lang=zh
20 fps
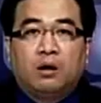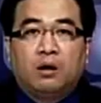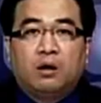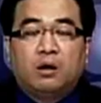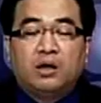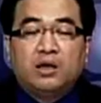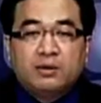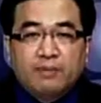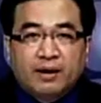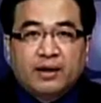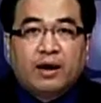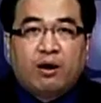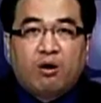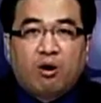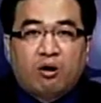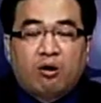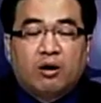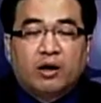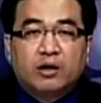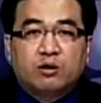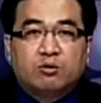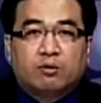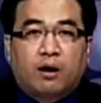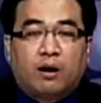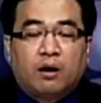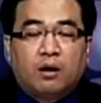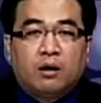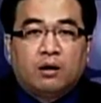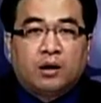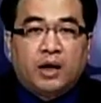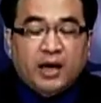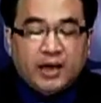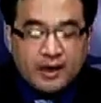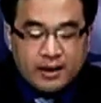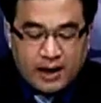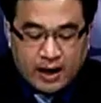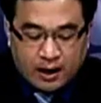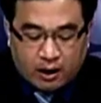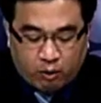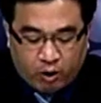你这嘛听我讲的意思啊？你
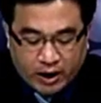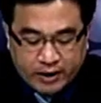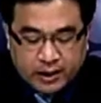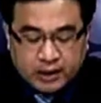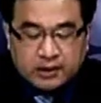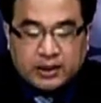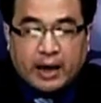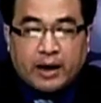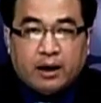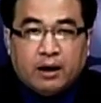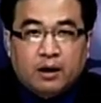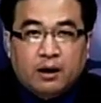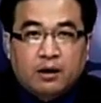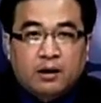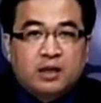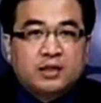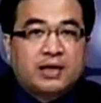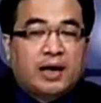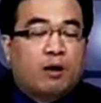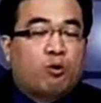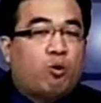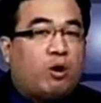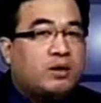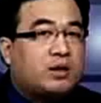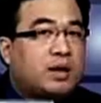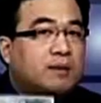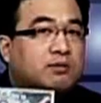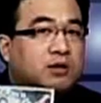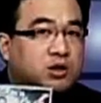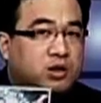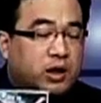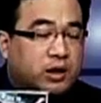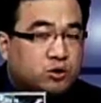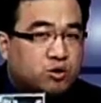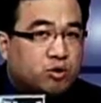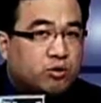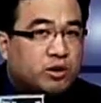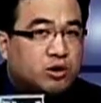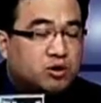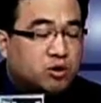今俺了，我系两体，你知影观点是跌
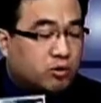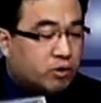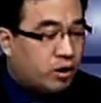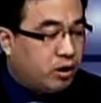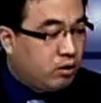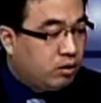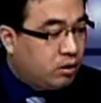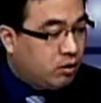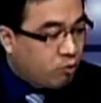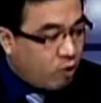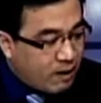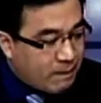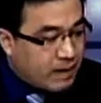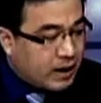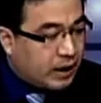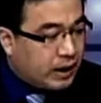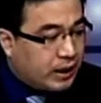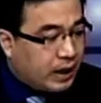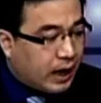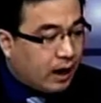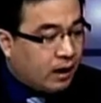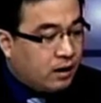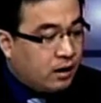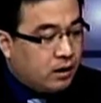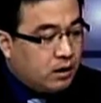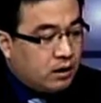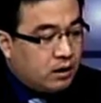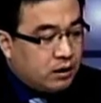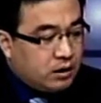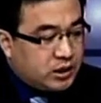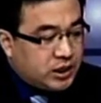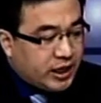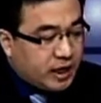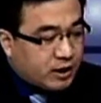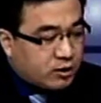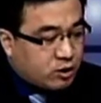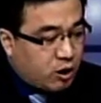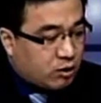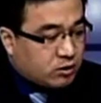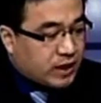九一九六，我问你啦，现在收